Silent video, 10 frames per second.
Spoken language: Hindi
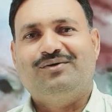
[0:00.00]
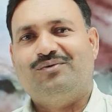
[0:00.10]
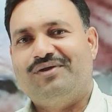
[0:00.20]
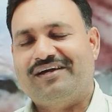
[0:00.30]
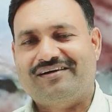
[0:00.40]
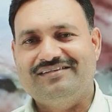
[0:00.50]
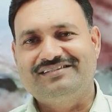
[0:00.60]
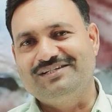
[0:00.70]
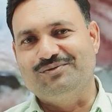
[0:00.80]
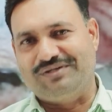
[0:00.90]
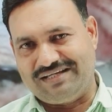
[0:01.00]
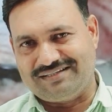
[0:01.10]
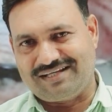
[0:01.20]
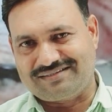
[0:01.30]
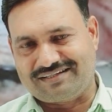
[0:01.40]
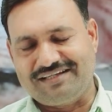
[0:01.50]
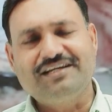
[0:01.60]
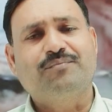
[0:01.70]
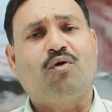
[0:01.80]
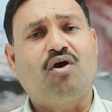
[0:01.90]
उन्हें कंसीव किया जा सके
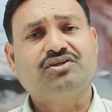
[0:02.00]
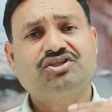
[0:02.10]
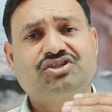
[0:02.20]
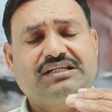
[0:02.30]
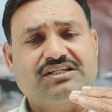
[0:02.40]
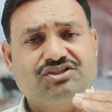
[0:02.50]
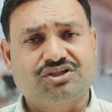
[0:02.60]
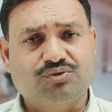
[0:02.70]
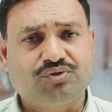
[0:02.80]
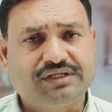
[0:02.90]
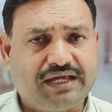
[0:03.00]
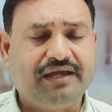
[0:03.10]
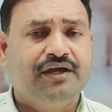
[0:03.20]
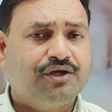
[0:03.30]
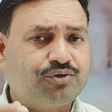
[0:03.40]
ये बहुत ही ज़्यादा ज़रूरी है